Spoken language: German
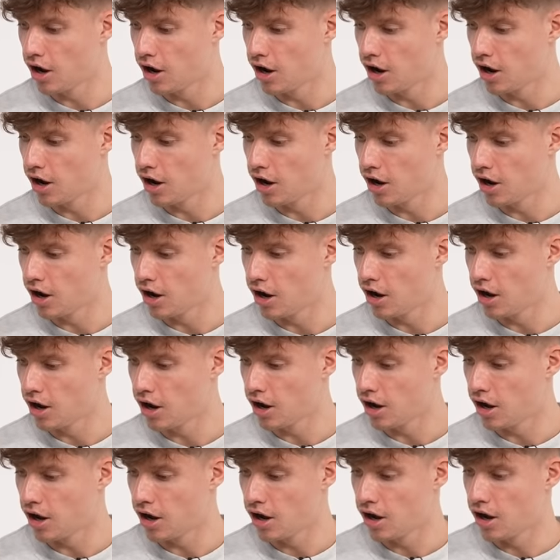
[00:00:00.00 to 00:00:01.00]
Ja, okay.
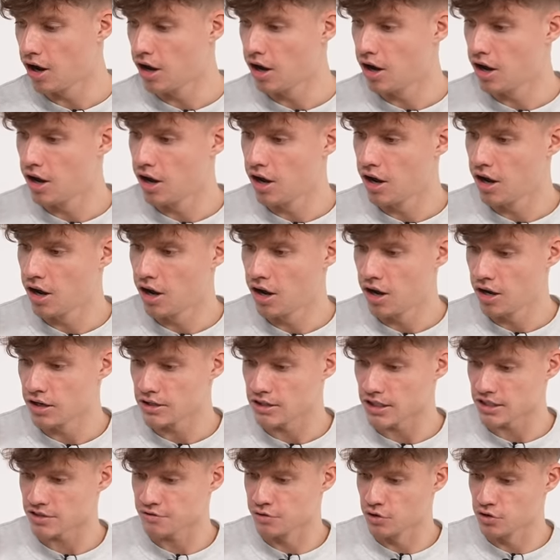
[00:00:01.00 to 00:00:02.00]
Aber was macht dieses Ding
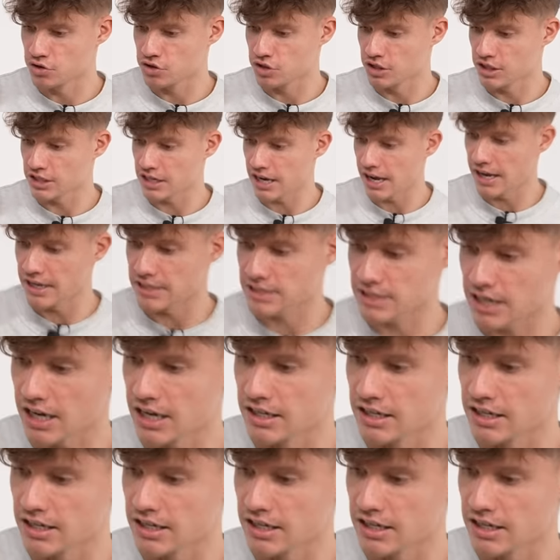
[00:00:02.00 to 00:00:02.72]
da? Das funktioniert ja echt